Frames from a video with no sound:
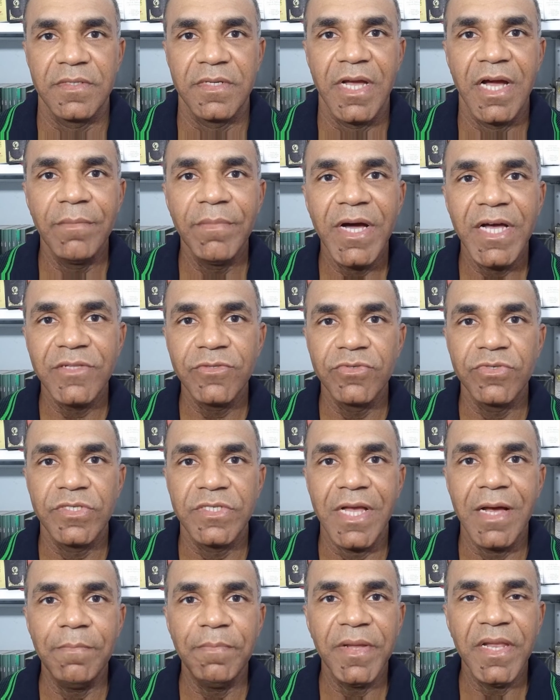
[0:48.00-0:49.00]
Amados,
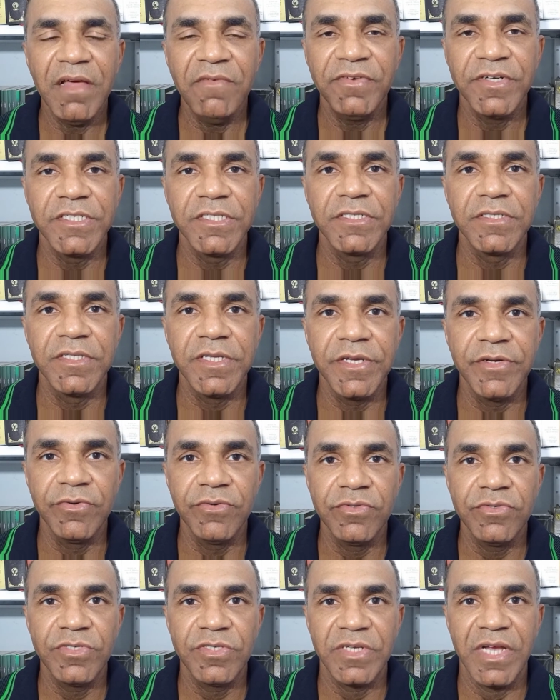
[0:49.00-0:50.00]
a palavra de
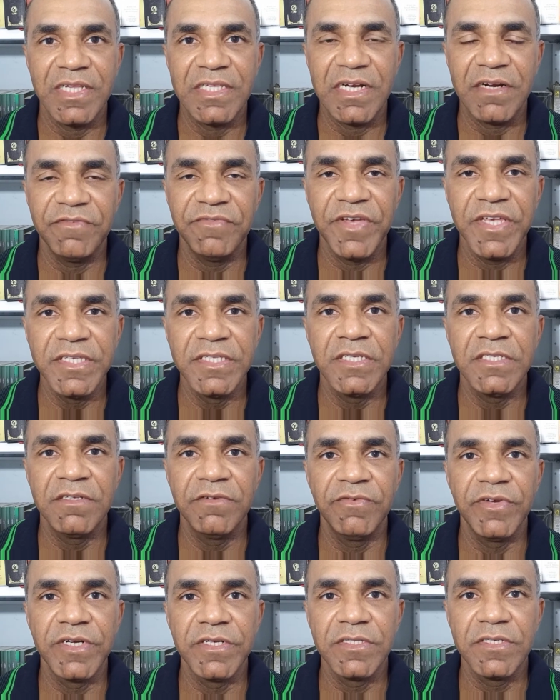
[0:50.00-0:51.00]
Deus, através deste
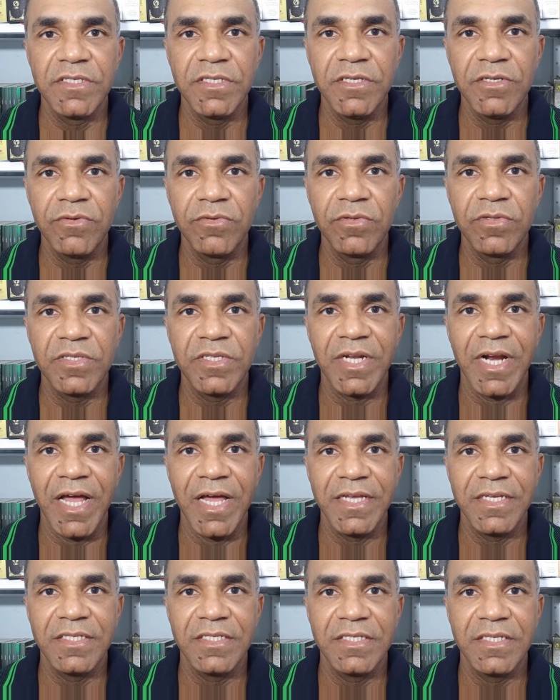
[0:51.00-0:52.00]
versículo,
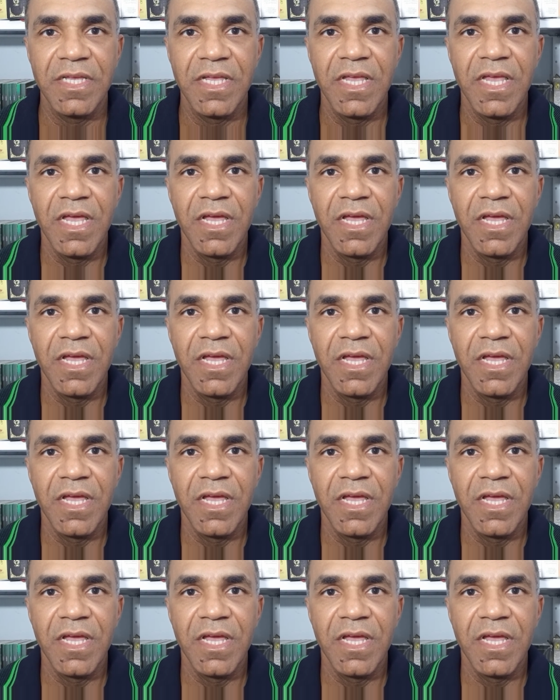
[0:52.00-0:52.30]
traz